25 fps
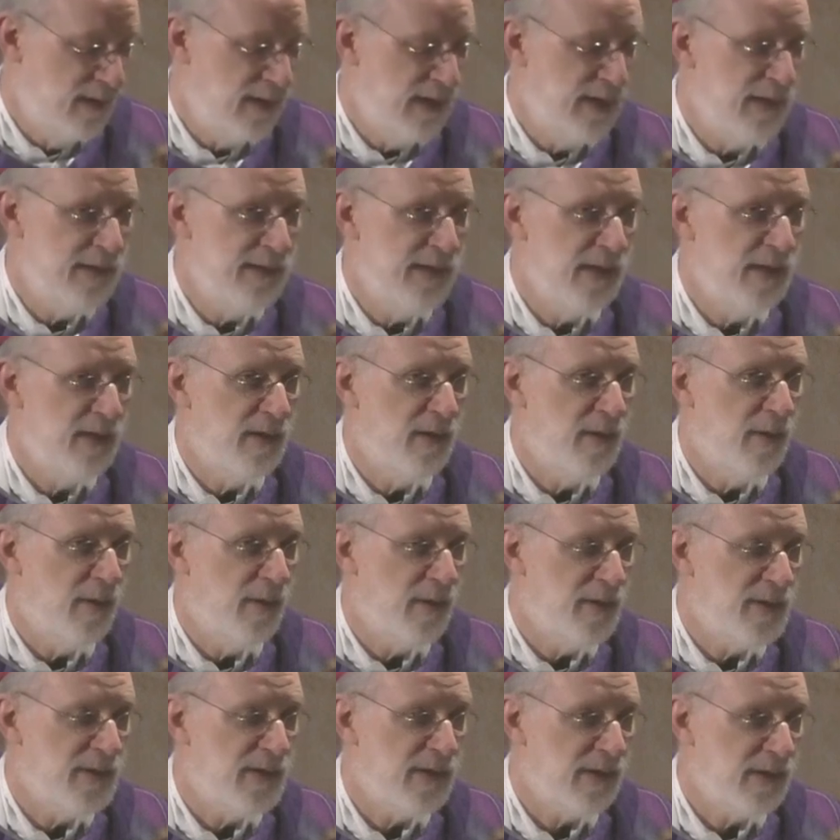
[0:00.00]
in der
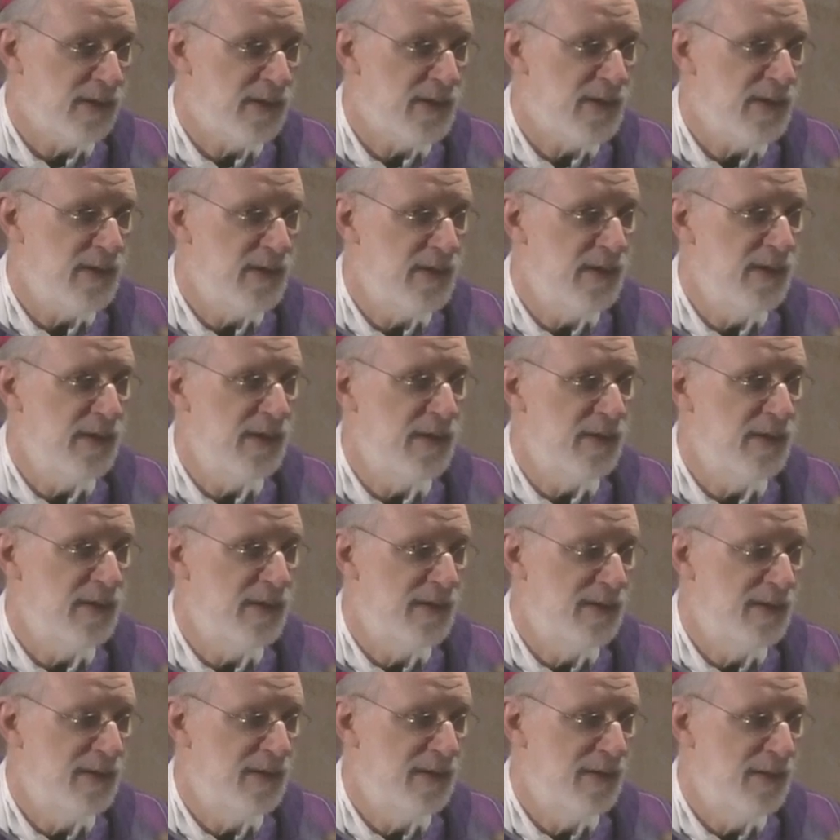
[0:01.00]
Eucharistie,
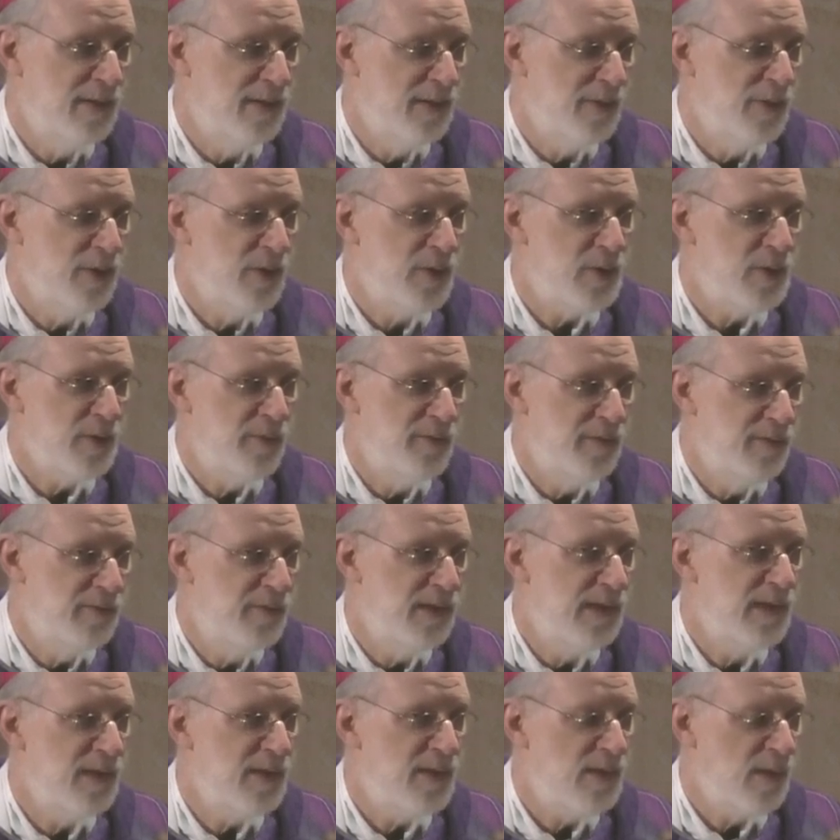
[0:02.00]
so wie
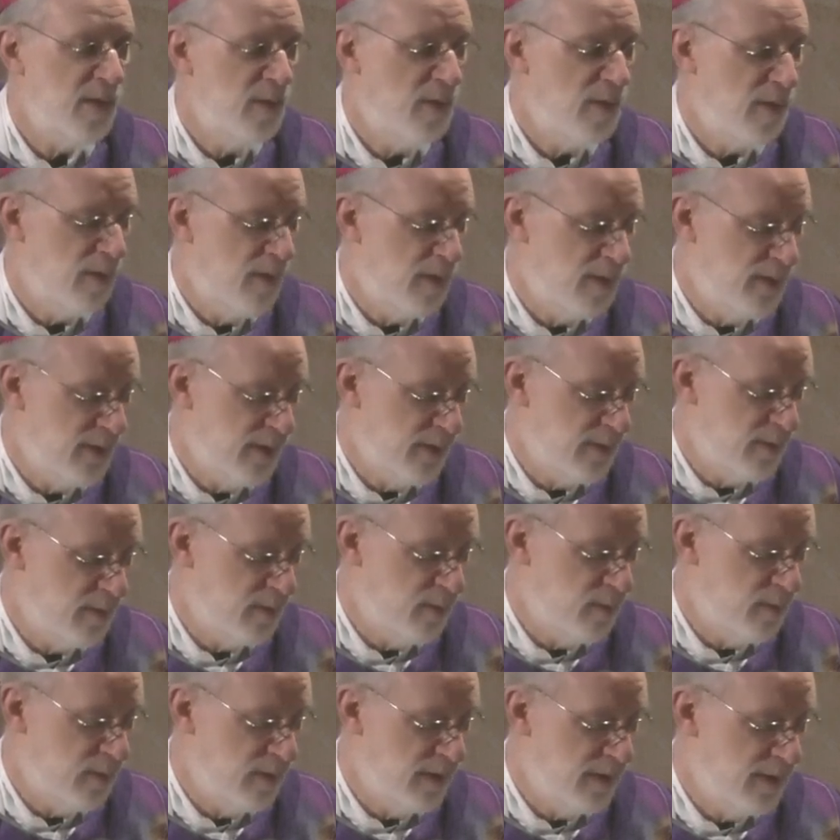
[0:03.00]
wir es auch heute
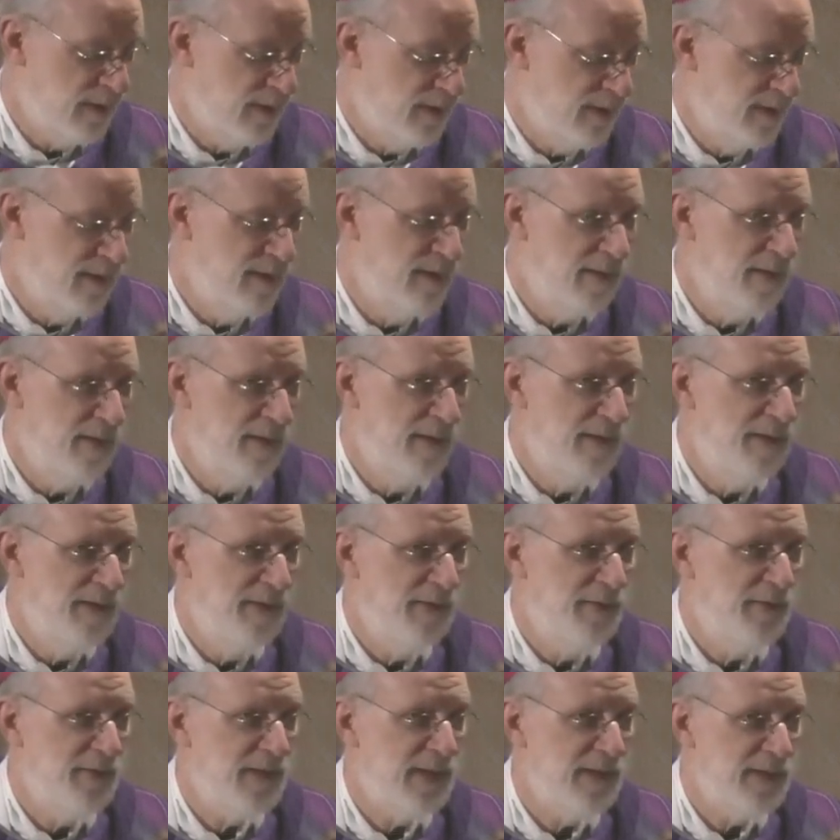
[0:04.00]
tun.
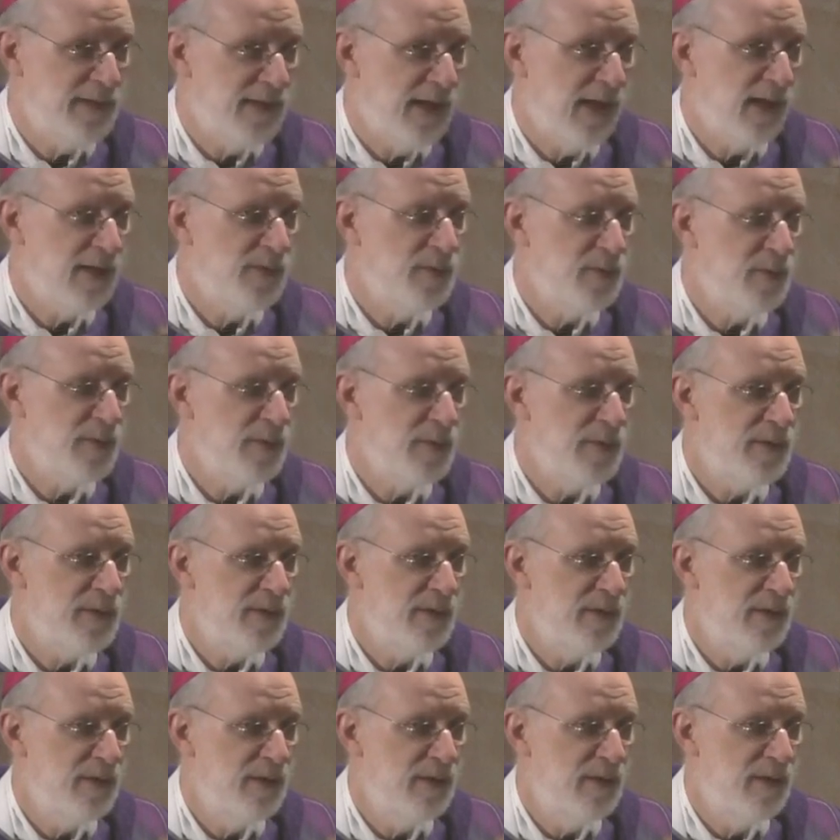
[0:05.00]
Denn
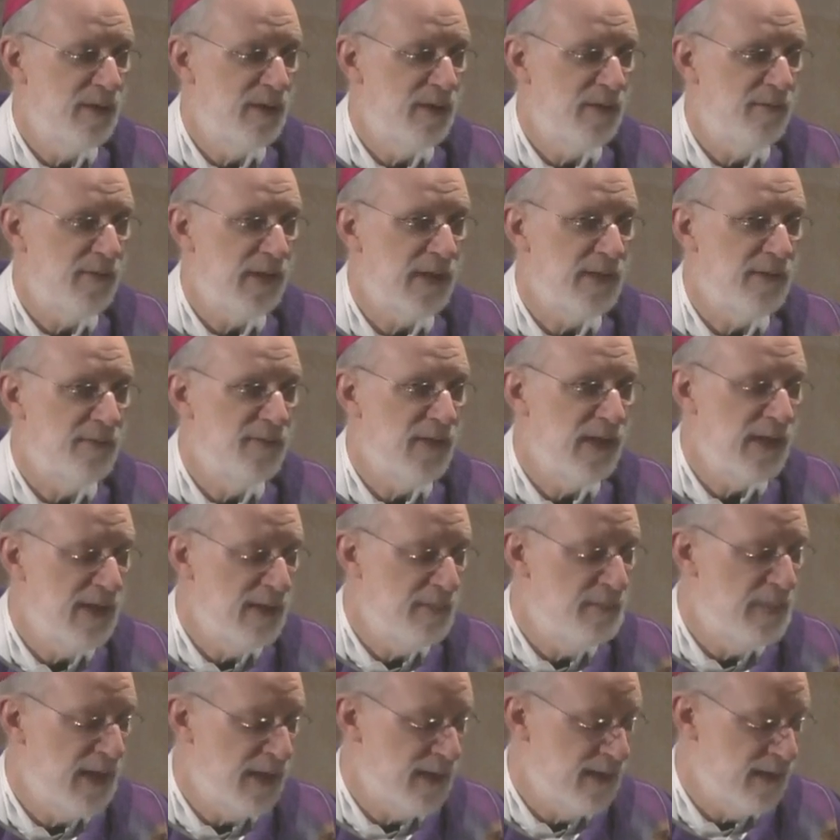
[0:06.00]
dadurch werden wir
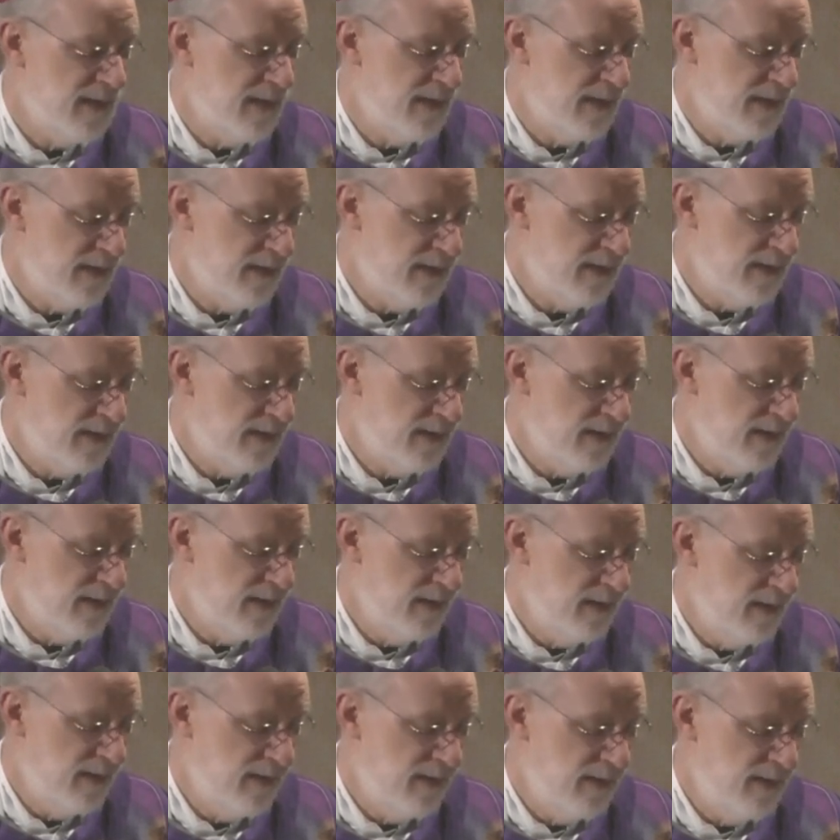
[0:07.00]
lebendig.
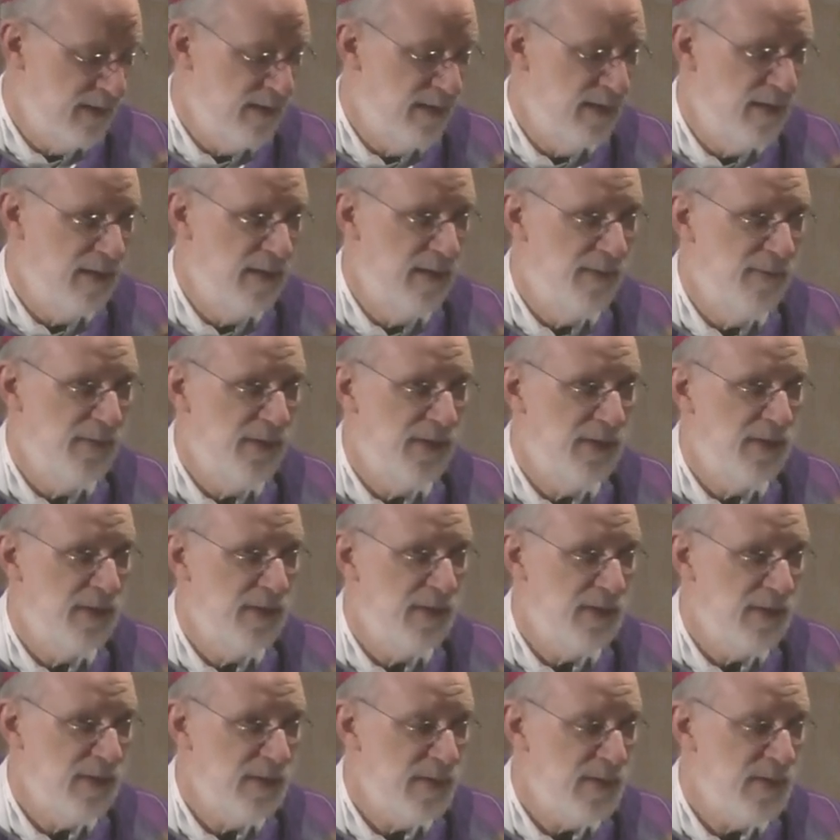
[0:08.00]

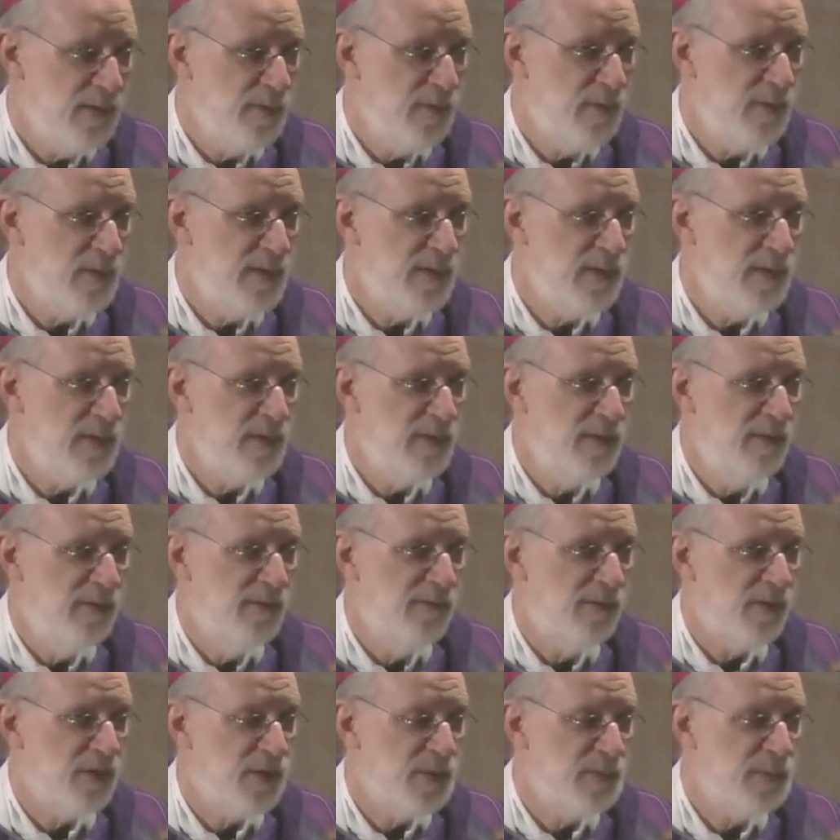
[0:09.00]
Christus
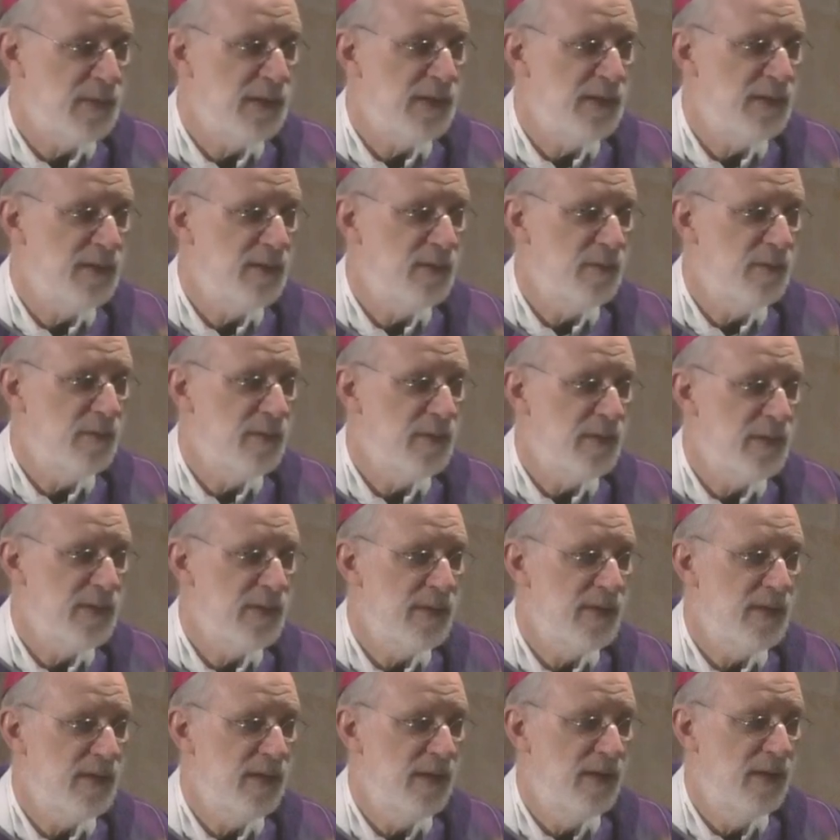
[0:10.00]
verspricht
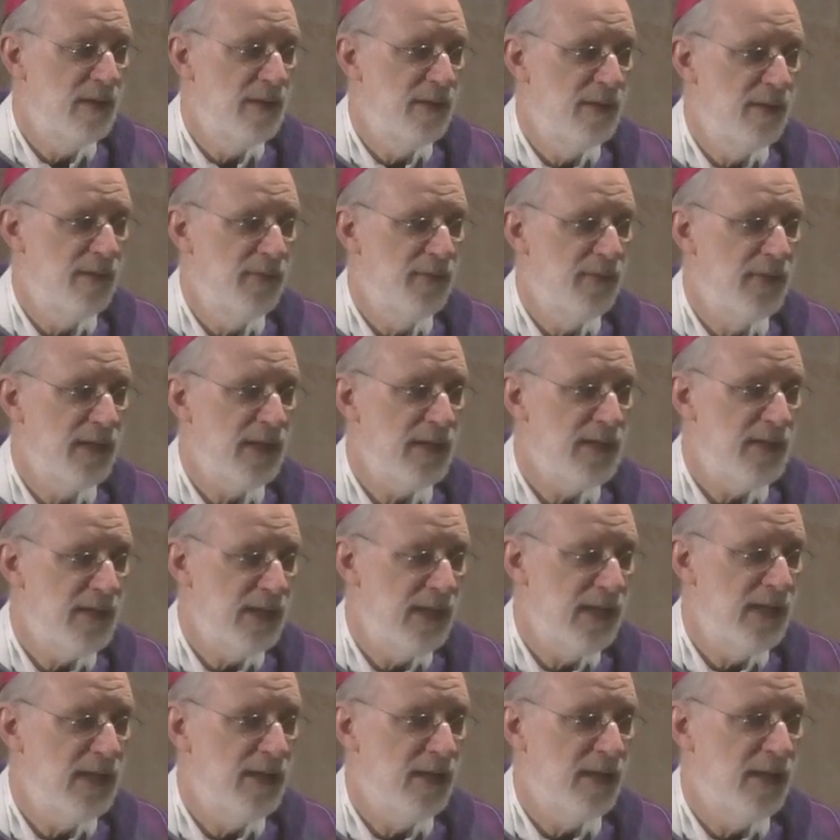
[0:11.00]
uns, dass
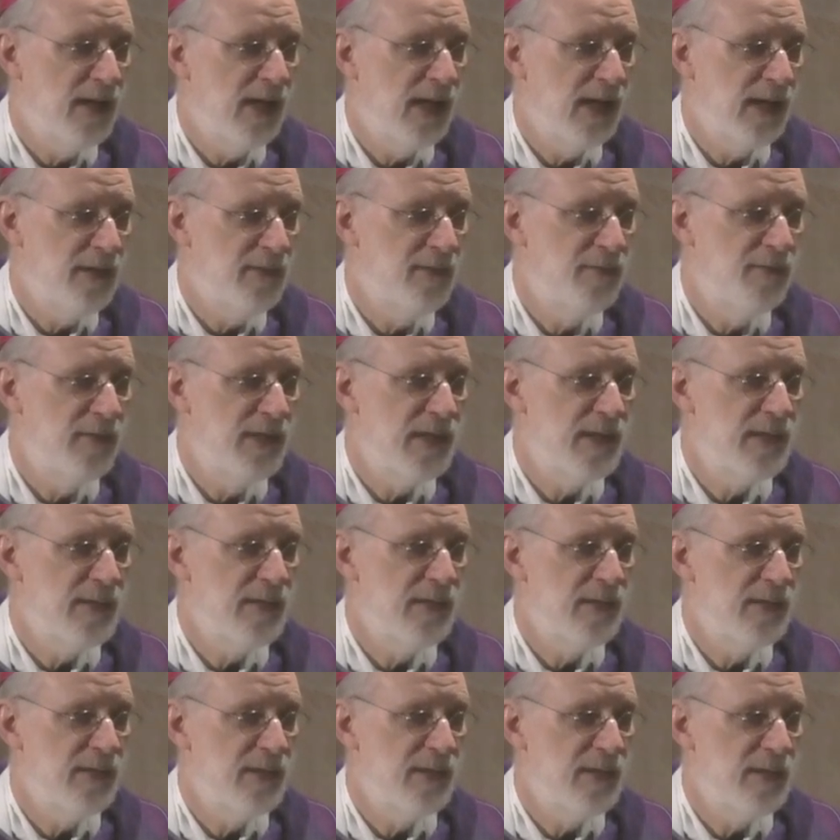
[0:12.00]
er
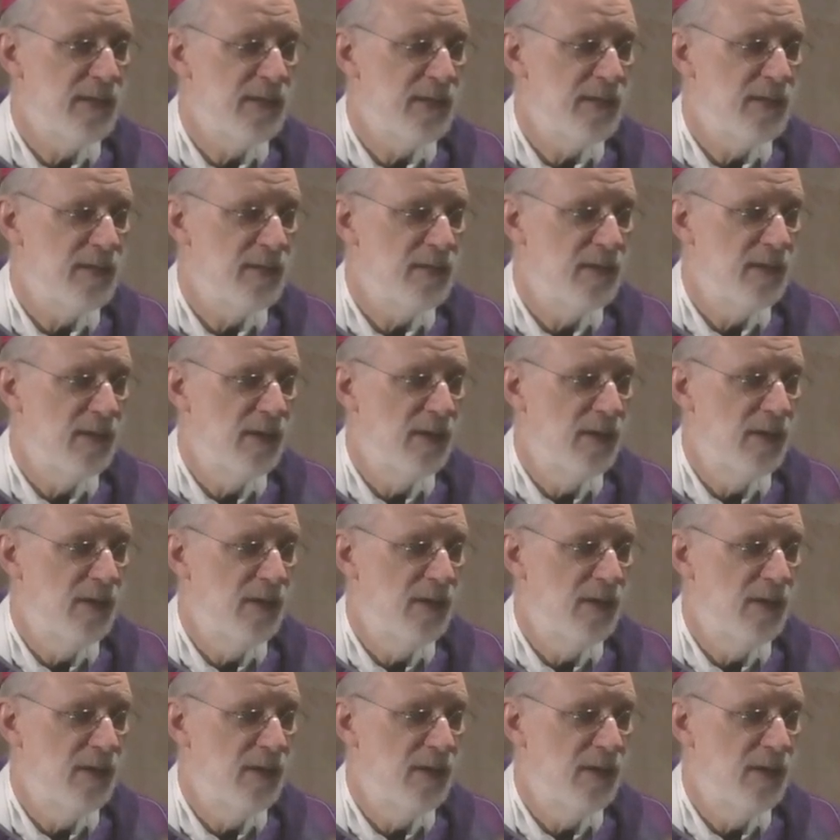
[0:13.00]
anwesend ist